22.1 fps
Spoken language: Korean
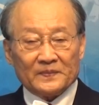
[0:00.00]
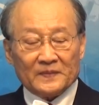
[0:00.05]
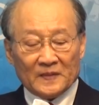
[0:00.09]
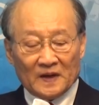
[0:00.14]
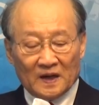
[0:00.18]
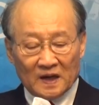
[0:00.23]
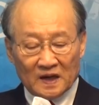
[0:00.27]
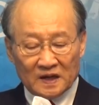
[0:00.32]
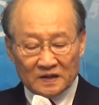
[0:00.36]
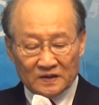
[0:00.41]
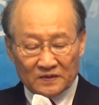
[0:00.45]

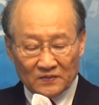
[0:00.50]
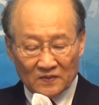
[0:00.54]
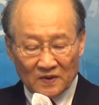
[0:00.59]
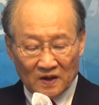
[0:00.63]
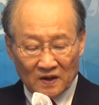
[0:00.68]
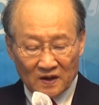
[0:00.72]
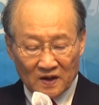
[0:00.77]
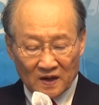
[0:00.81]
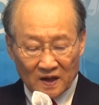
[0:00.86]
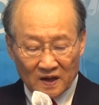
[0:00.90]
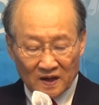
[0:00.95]

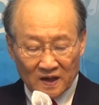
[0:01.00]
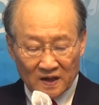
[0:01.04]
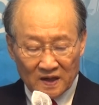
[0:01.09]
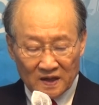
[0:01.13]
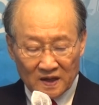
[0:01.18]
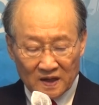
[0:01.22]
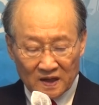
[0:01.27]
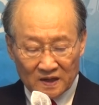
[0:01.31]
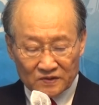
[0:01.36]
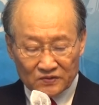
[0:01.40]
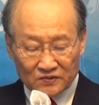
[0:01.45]
하나님과
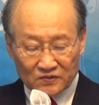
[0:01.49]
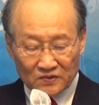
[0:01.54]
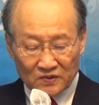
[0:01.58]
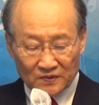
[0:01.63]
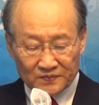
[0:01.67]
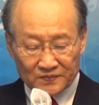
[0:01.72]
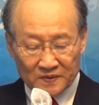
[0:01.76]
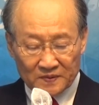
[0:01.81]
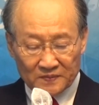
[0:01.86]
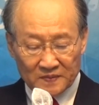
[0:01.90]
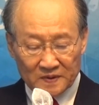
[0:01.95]
가까이 갈 수가
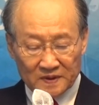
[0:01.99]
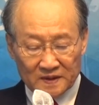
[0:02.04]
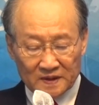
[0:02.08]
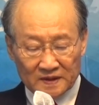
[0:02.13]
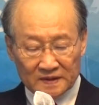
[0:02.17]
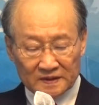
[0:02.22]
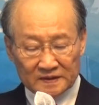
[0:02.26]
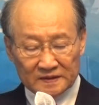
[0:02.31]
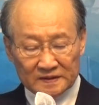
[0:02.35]
없습니다.